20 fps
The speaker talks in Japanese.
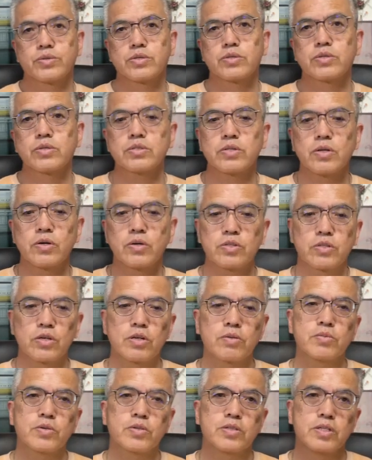通常に撮
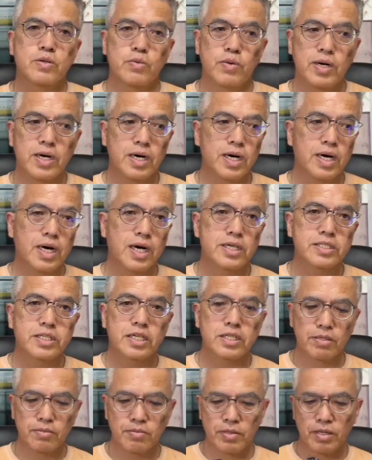る分には
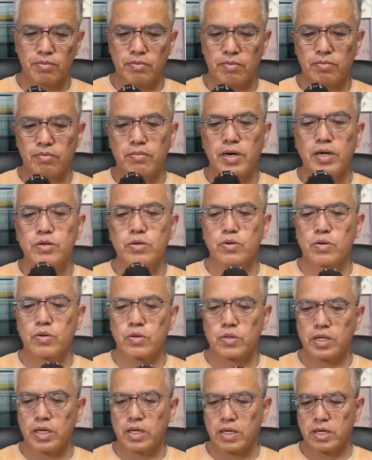例えば
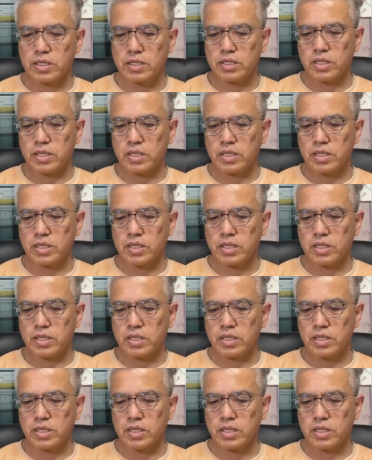マクロで